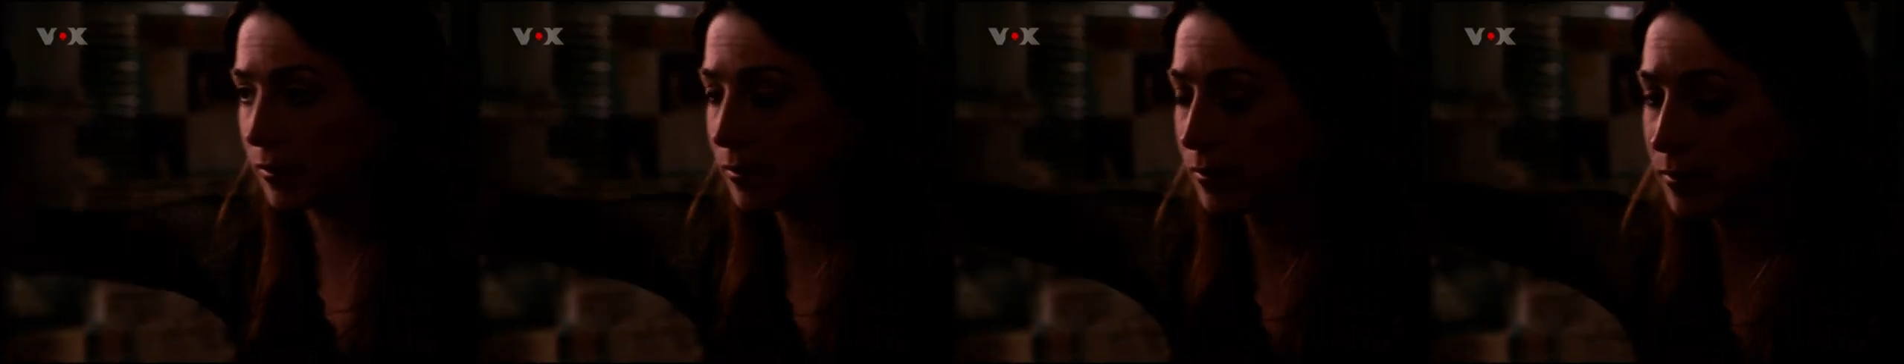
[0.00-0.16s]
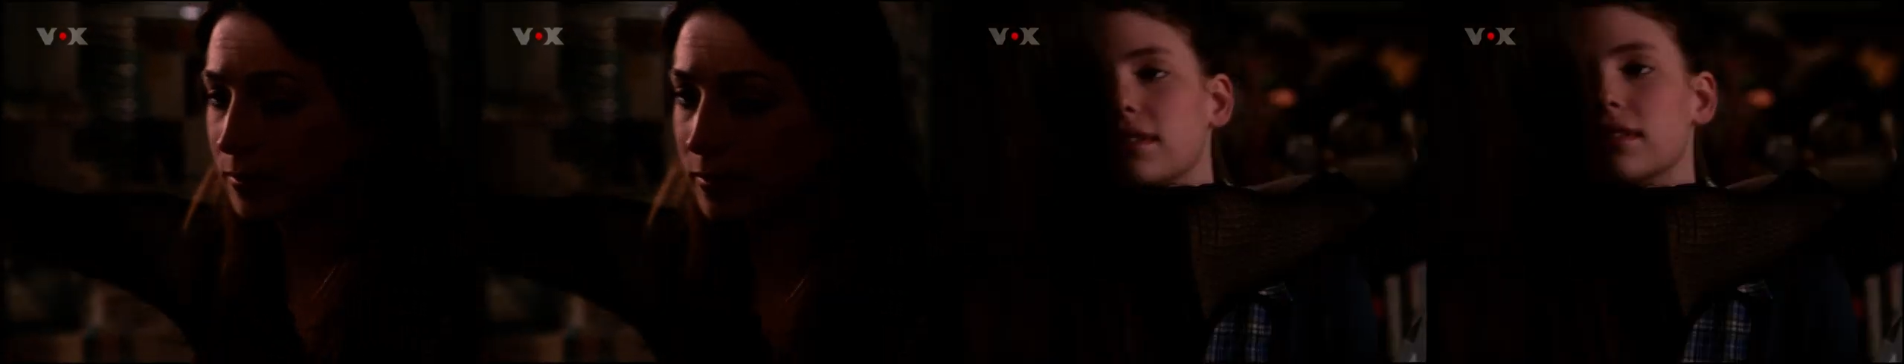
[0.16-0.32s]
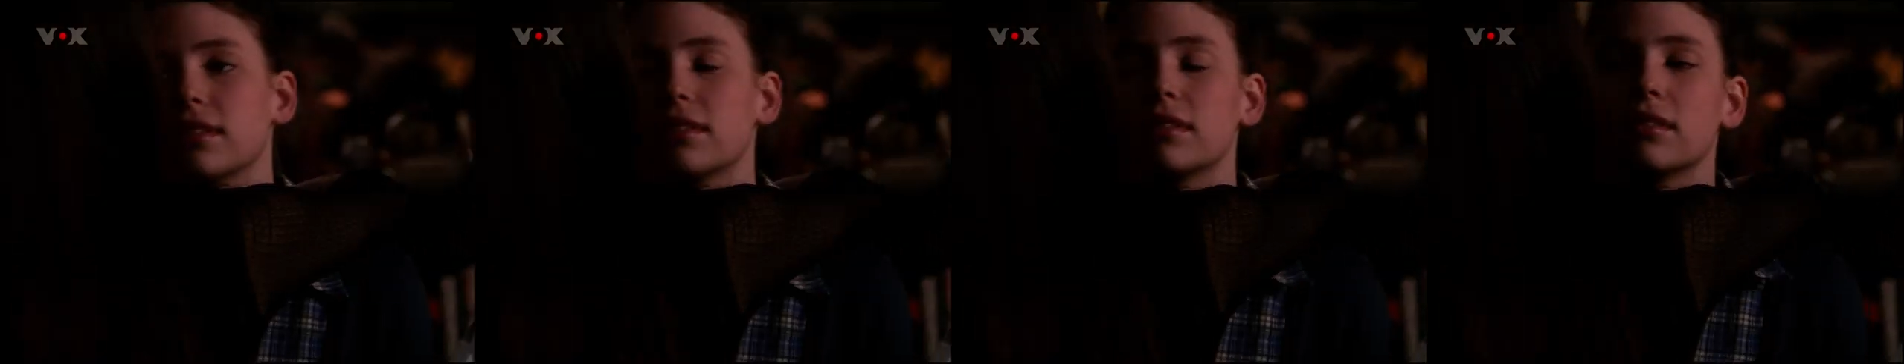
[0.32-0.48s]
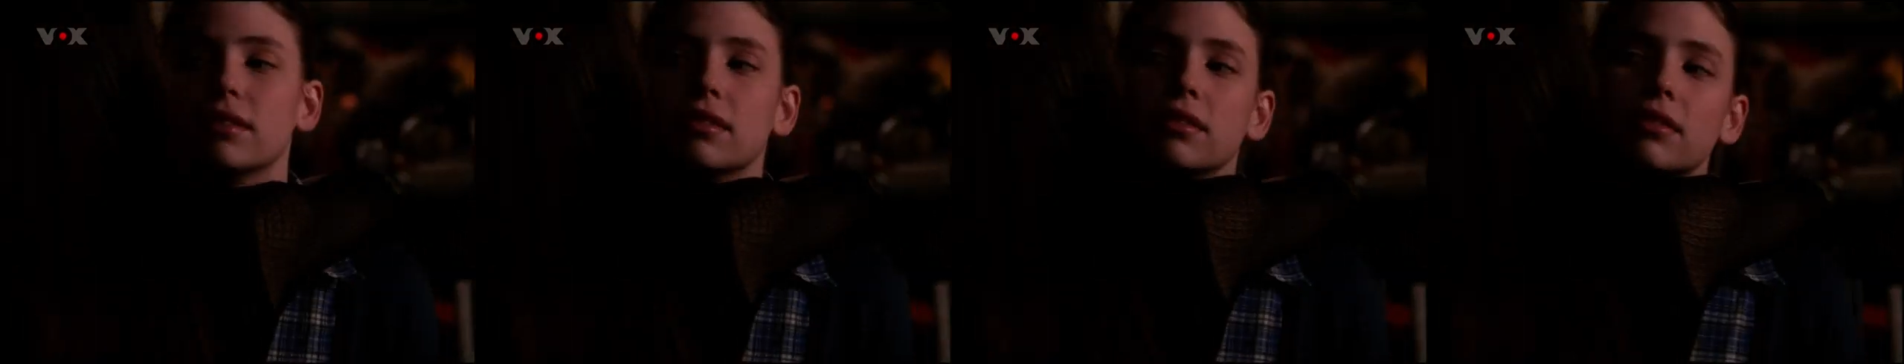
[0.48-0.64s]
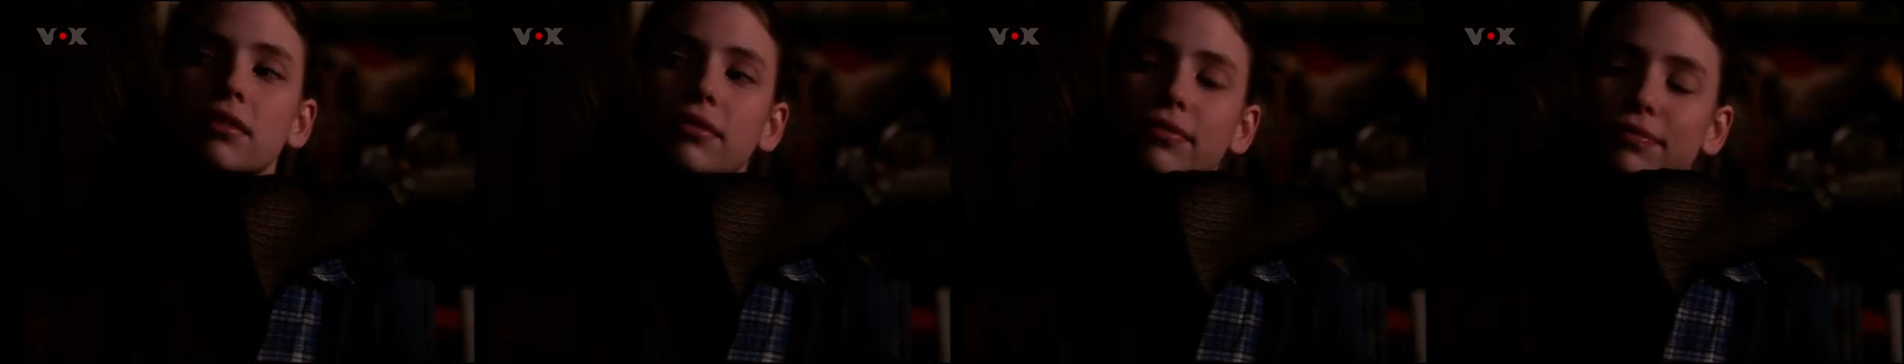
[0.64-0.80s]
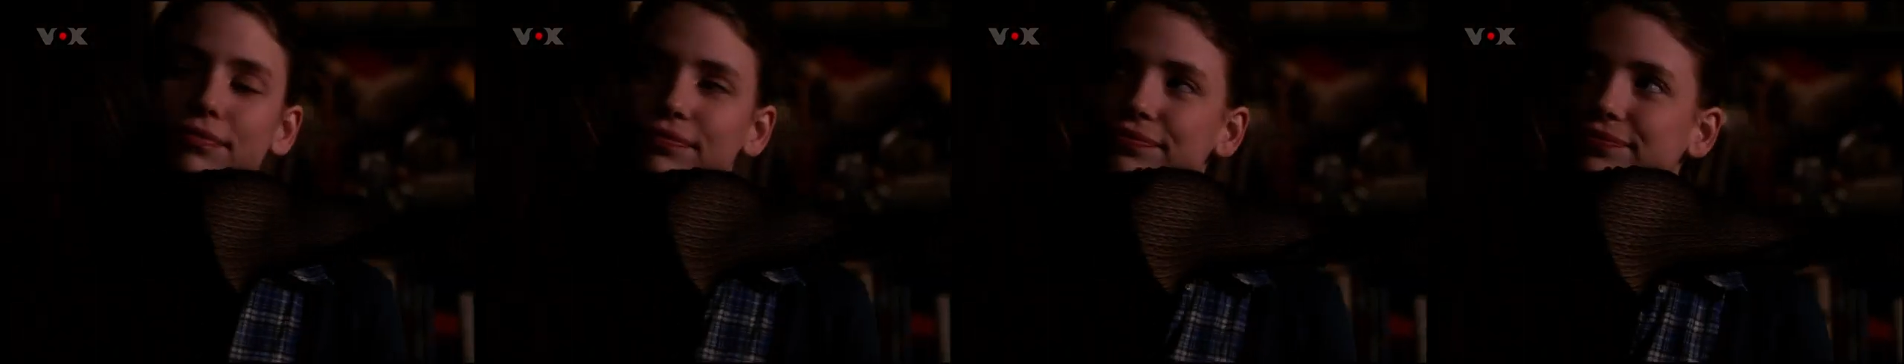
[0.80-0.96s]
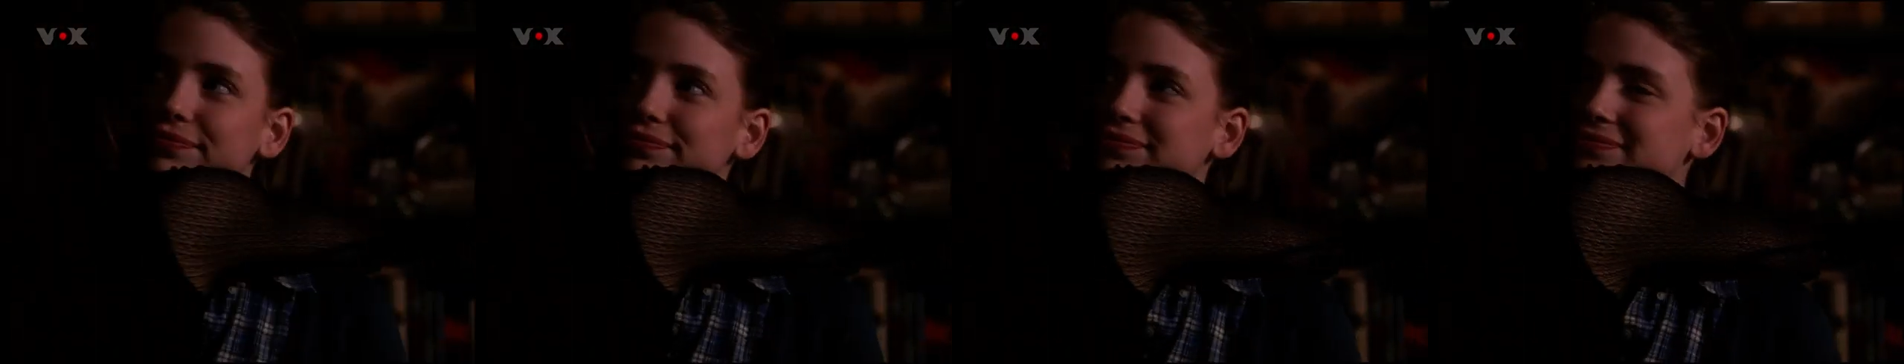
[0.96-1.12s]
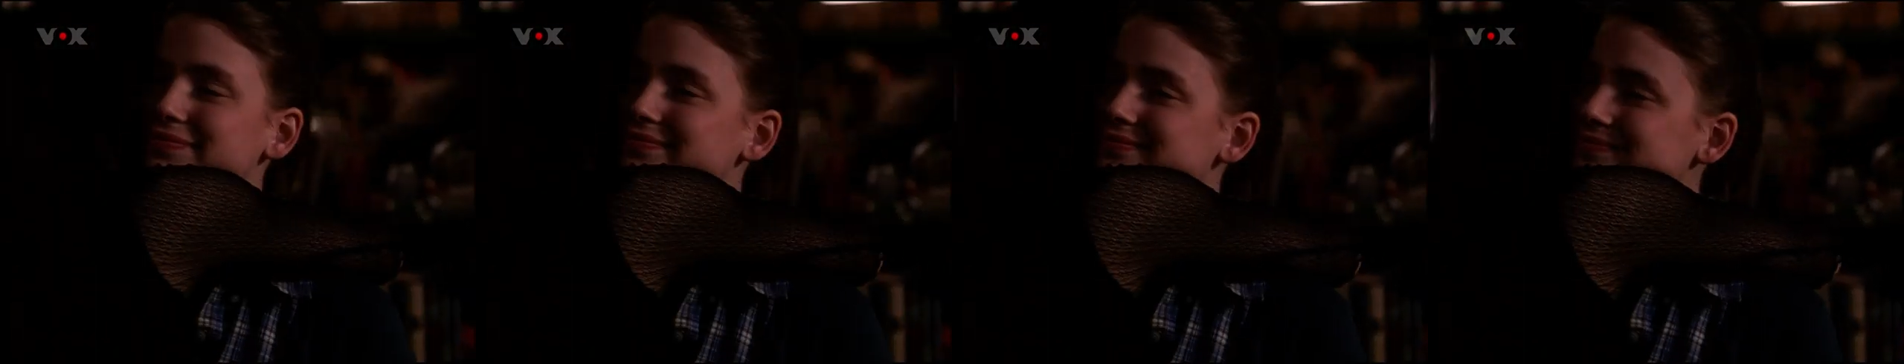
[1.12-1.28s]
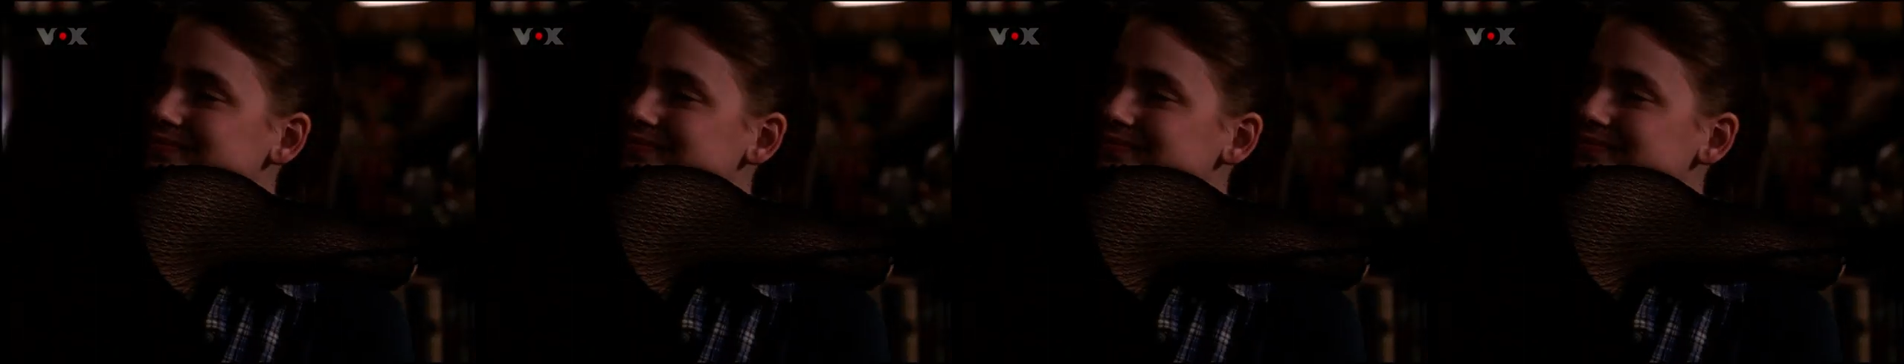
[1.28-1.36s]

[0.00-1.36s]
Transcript: ein. Alles klar.